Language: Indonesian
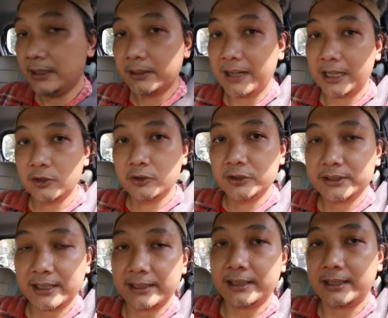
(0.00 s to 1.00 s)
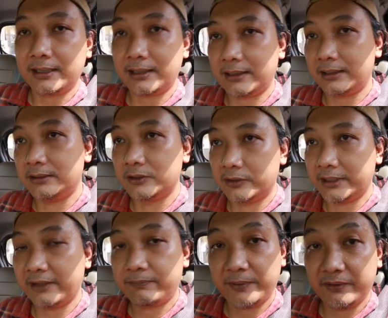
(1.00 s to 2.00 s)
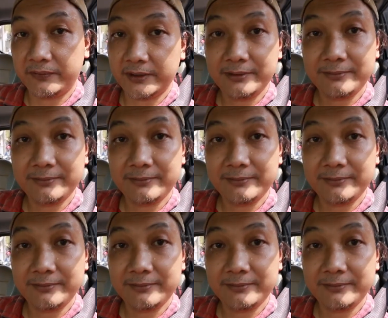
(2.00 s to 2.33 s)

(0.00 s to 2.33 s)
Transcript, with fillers: Bagus kayak Joni FPV.